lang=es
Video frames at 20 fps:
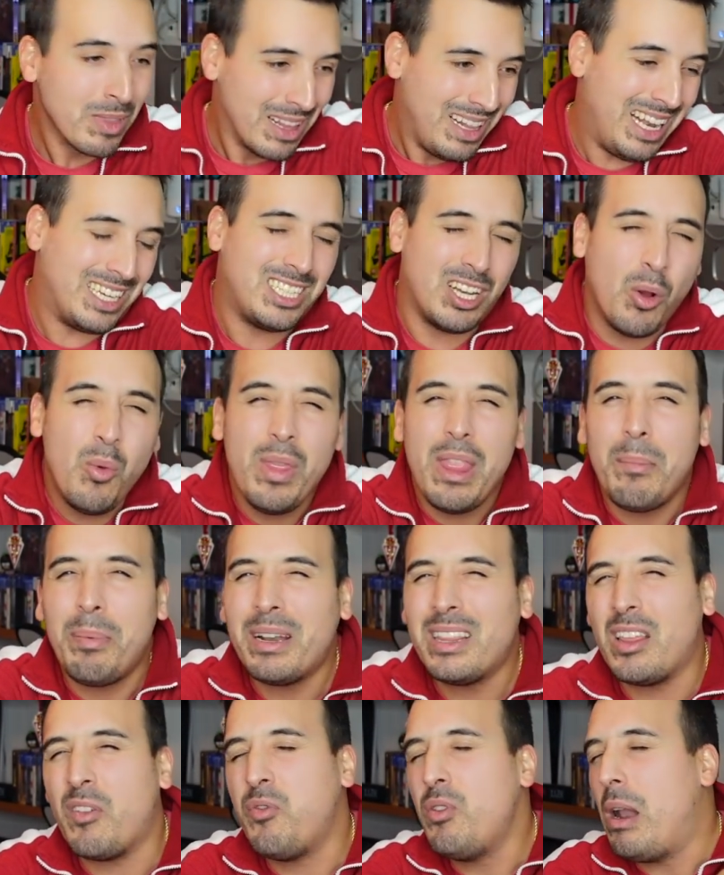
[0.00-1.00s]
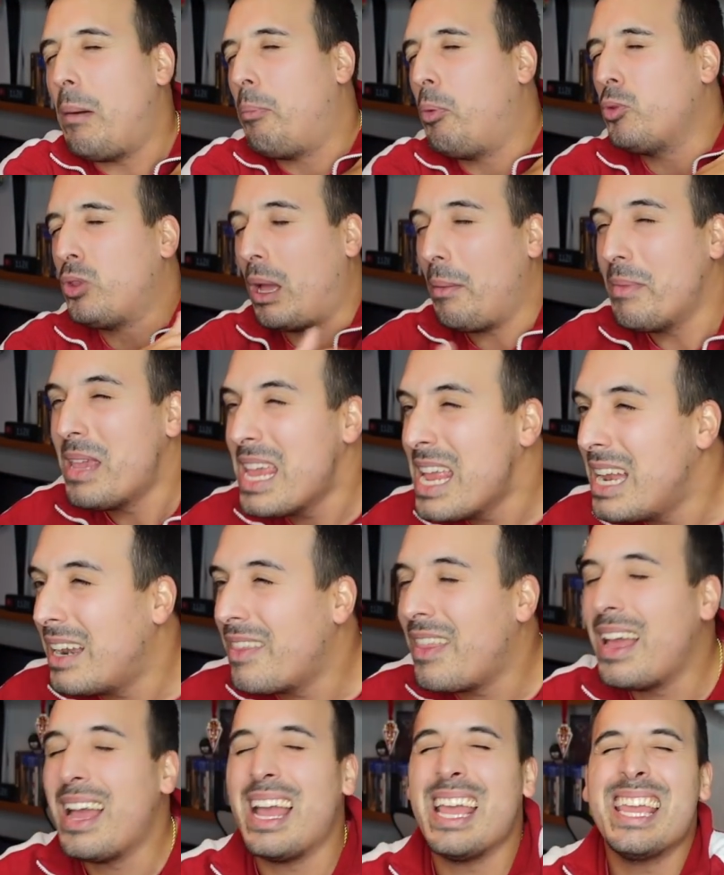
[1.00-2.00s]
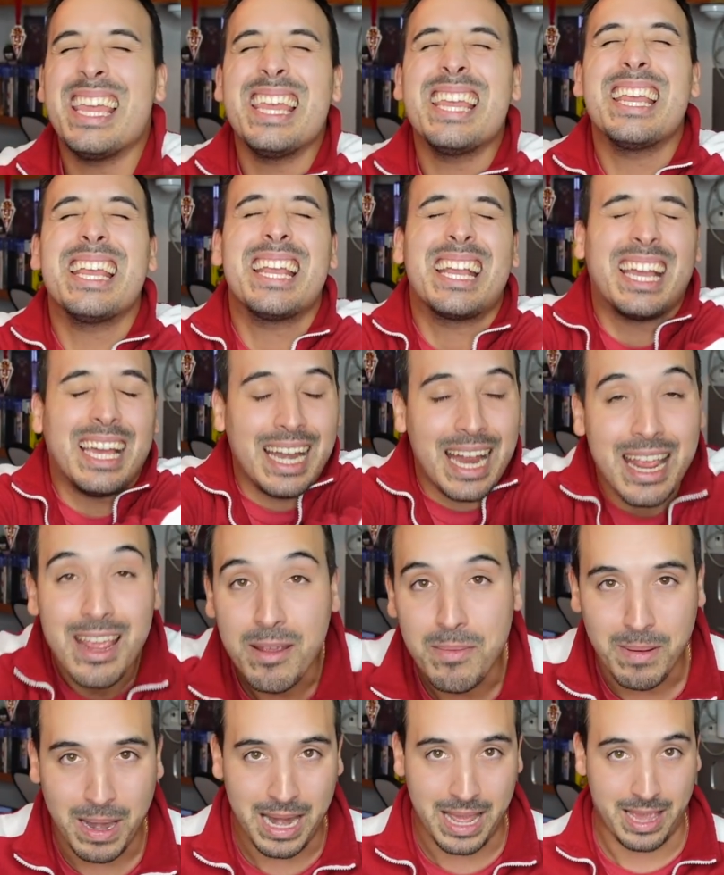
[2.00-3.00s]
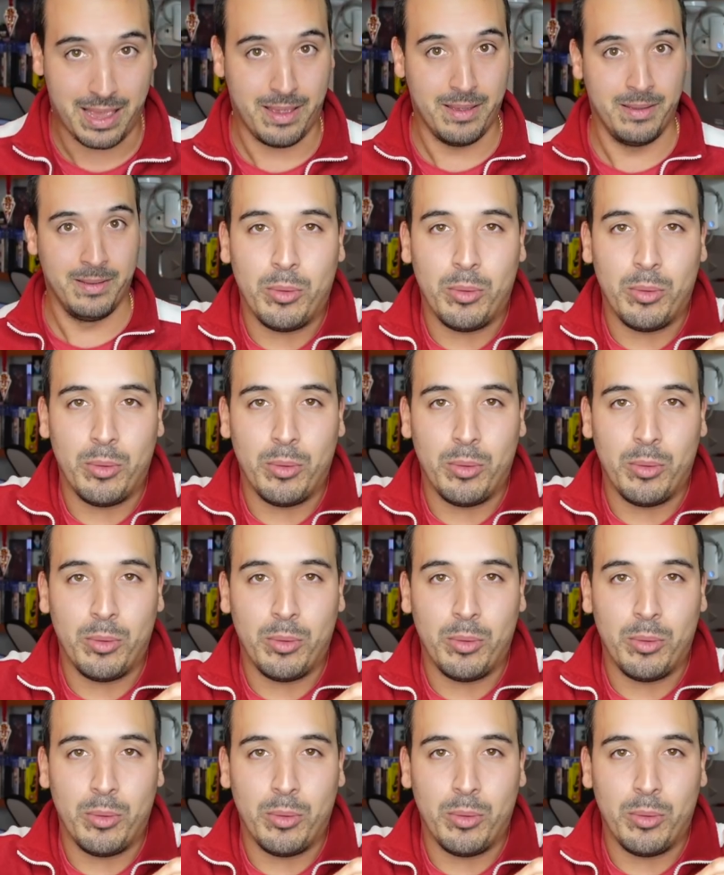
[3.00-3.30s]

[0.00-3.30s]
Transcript: La segunda parte fue una puta mierda increíble.